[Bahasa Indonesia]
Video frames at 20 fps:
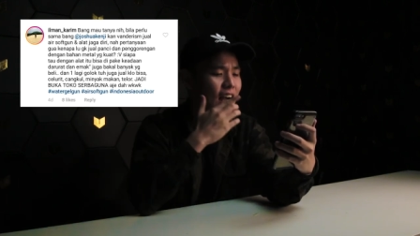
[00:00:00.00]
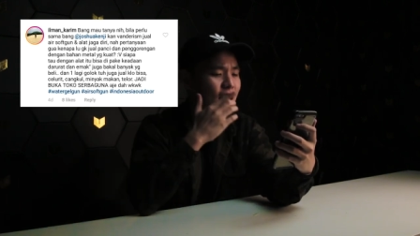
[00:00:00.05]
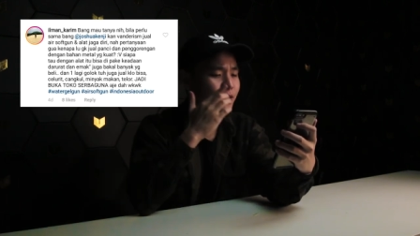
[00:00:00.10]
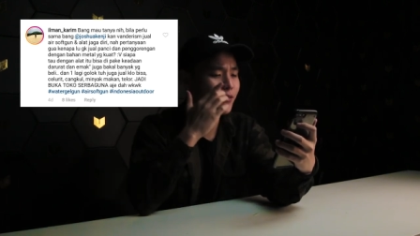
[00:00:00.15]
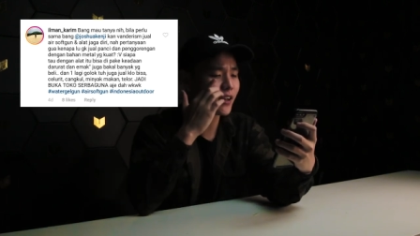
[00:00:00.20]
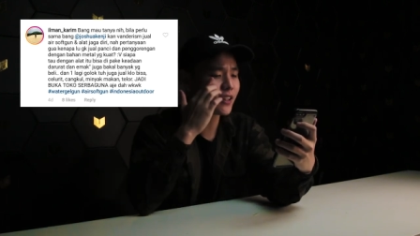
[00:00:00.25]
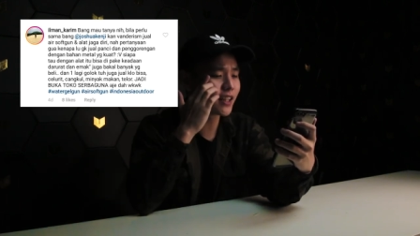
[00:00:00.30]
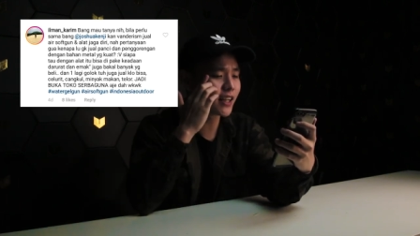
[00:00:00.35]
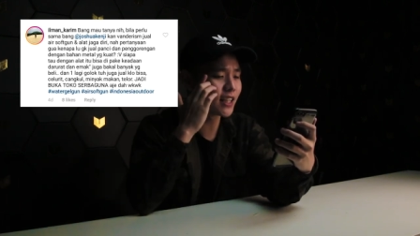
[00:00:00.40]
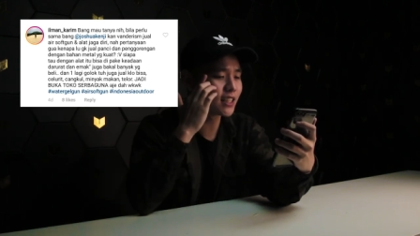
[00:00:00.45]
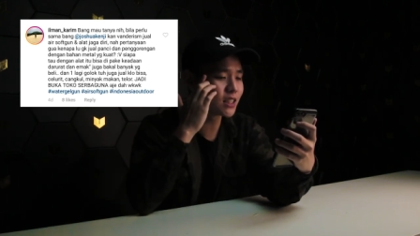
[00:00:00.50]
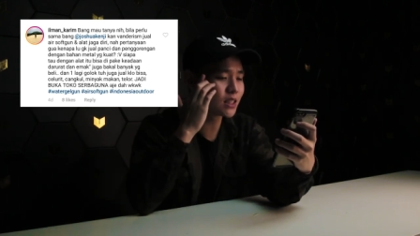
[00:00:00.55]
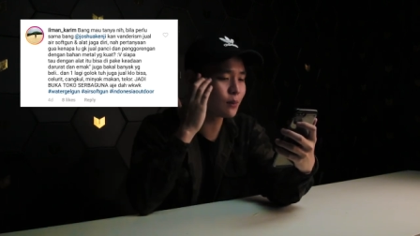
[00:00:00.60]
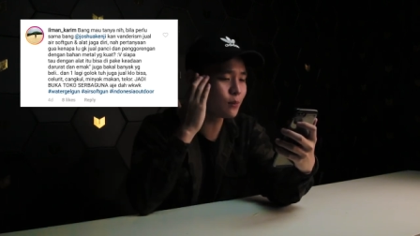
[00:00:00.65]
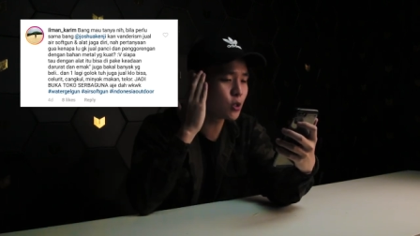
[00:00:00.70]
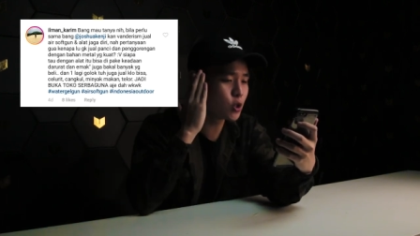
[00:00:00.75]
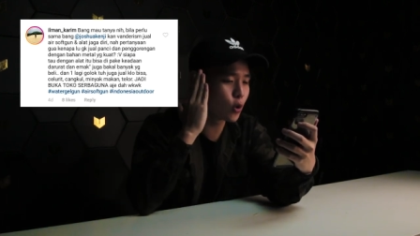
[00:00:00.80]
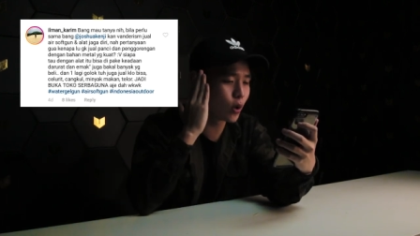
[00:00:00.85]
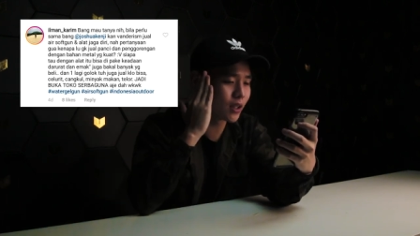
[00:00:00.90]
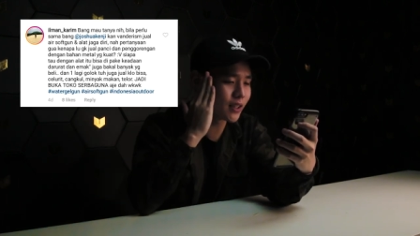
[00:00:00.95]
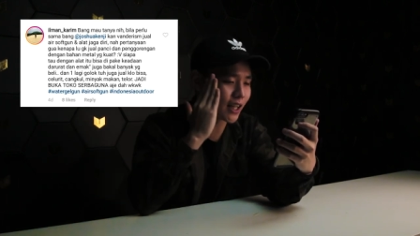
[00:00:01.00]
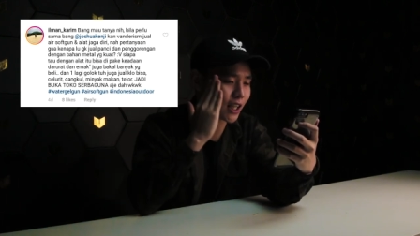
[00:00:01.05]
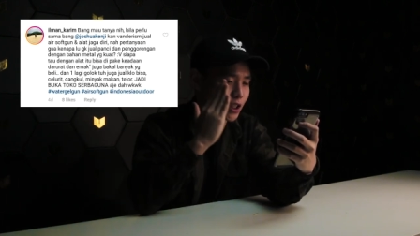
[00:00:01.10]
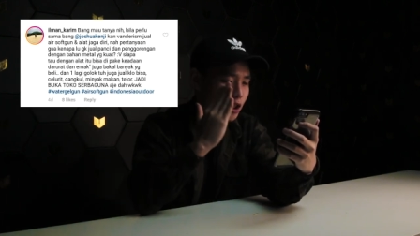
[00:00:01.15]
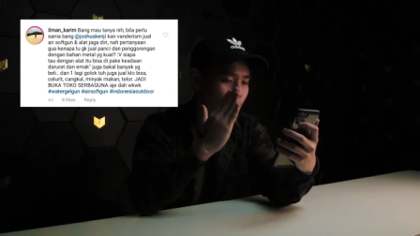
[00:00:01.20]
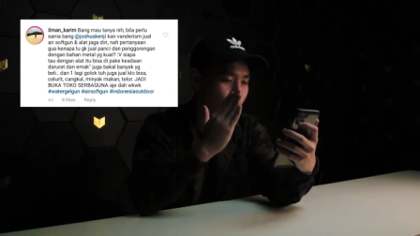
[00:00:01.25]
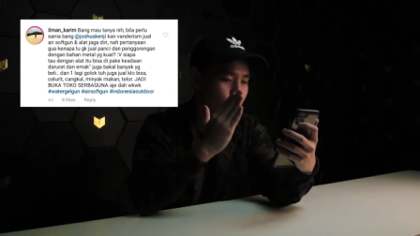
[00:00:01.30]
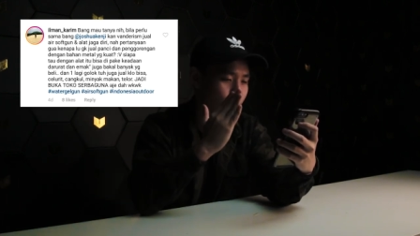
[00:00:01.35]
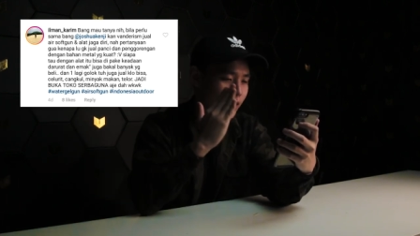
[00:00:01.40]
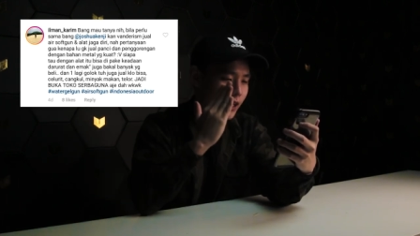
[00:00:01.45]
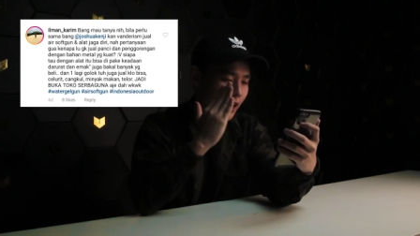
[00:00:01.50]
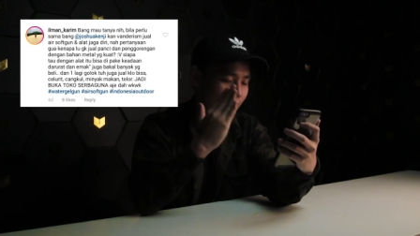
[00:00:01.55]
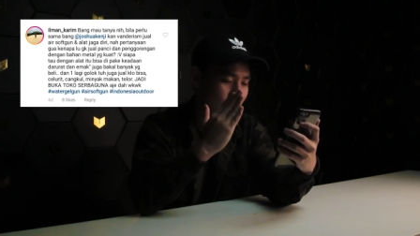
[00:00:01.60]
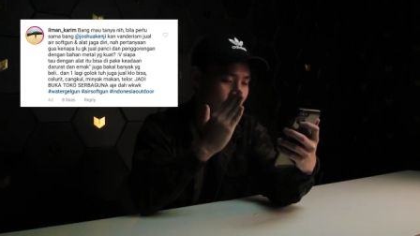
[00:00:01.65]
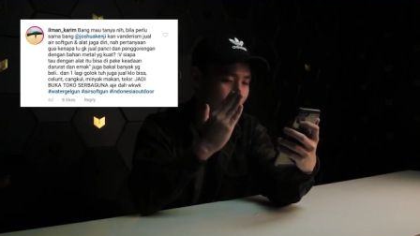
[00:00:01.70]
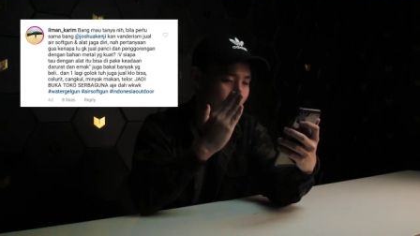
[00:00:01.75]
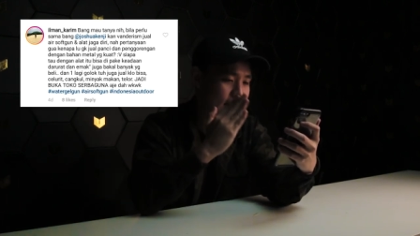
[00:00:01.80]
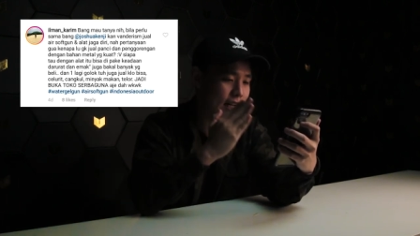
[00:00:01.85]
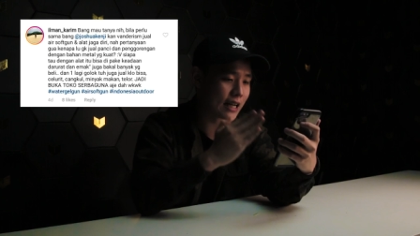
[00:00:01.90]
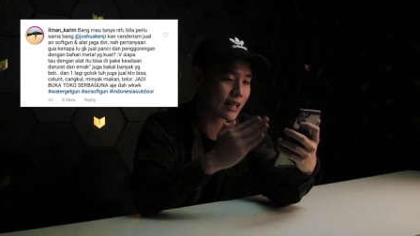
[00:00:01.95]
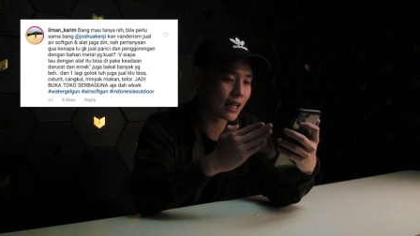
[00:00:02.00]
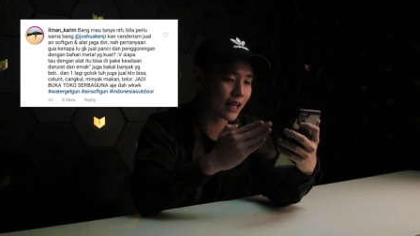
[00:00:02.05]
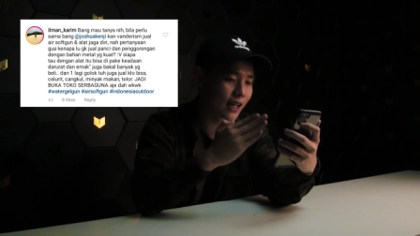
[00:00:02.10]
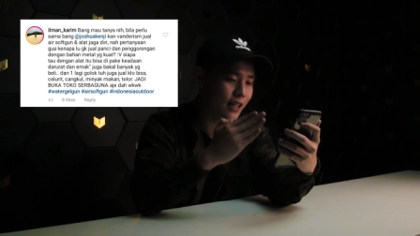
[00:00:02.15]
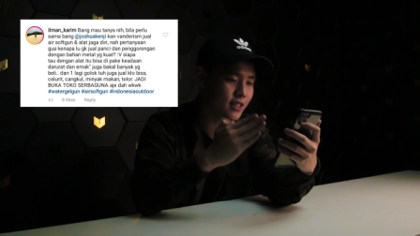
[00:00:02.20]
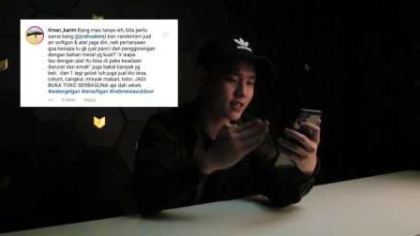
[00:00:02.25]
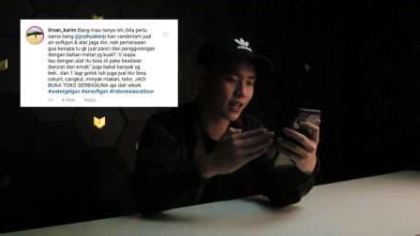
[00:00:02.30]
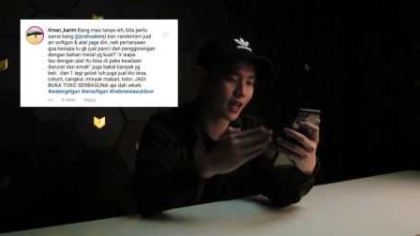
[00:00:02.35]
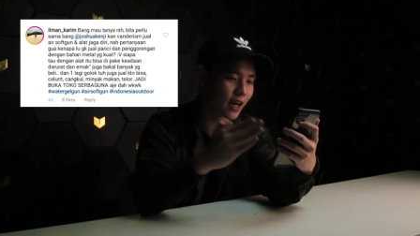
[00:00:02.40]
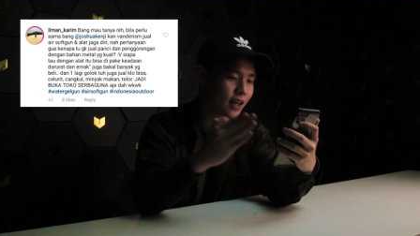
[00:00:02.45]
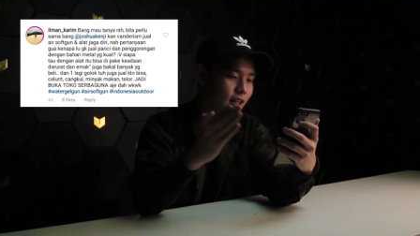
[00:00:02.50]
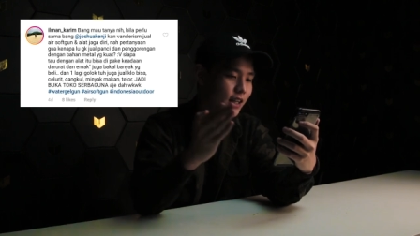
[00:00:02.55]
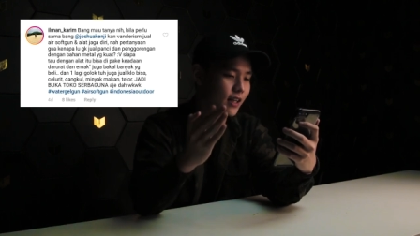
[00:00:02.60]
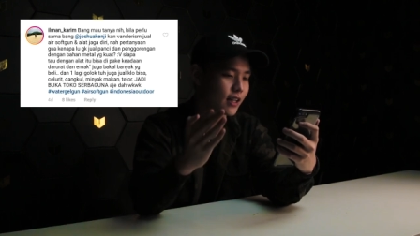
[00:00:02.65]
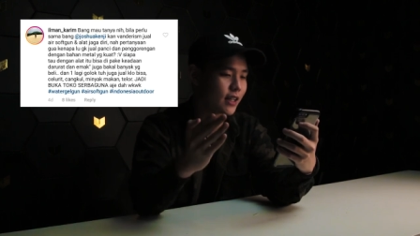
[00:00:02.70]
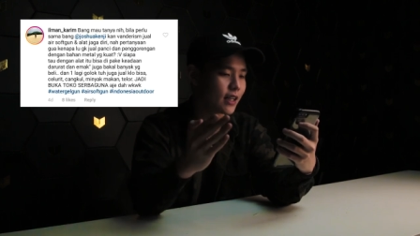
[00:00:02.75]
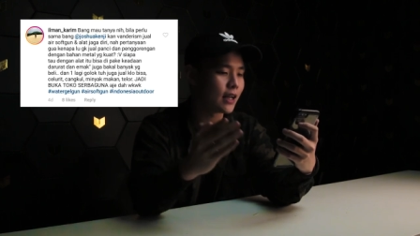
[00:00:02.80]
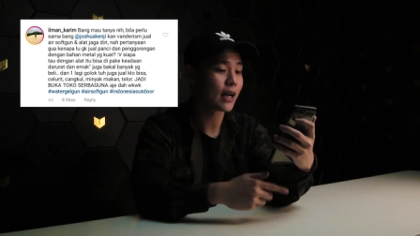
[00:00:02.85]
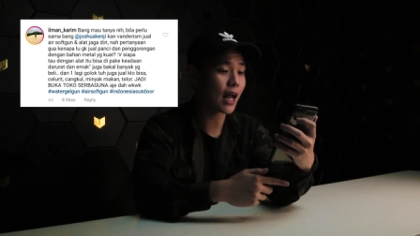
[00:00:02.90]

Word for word: kan Vanderism jual airsoft gun dan alat jaga diri.